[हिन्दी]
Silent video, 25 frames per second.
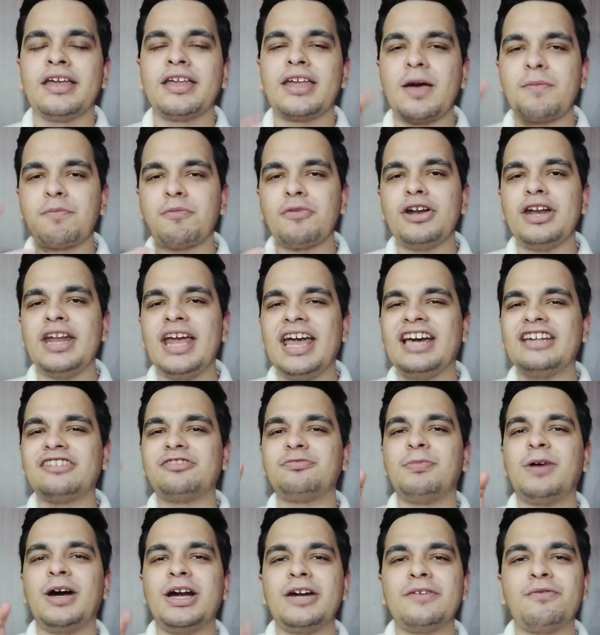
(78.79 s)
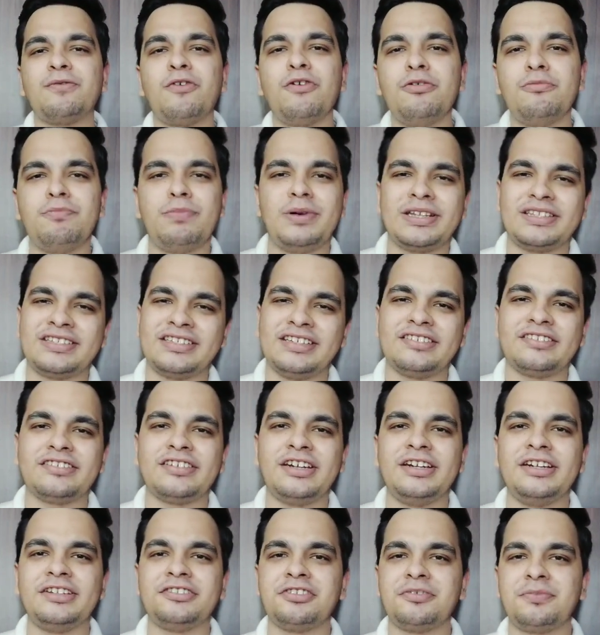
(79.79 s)
कि आपको नया स्मार्टफोन परचेस
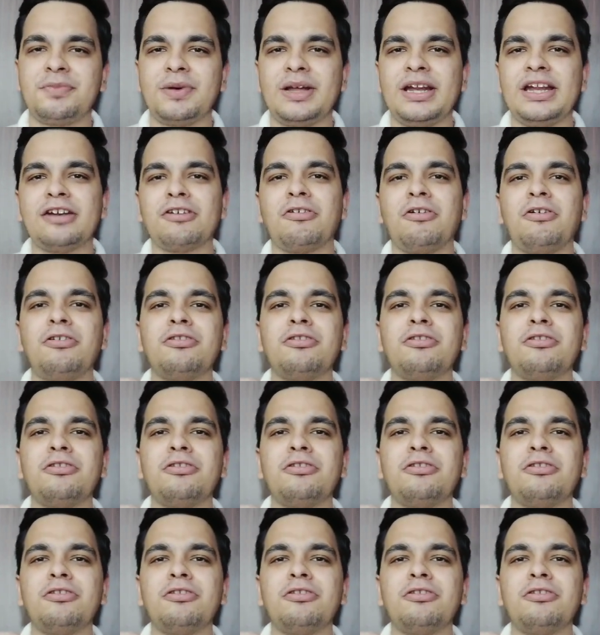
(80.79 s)
करने से पहले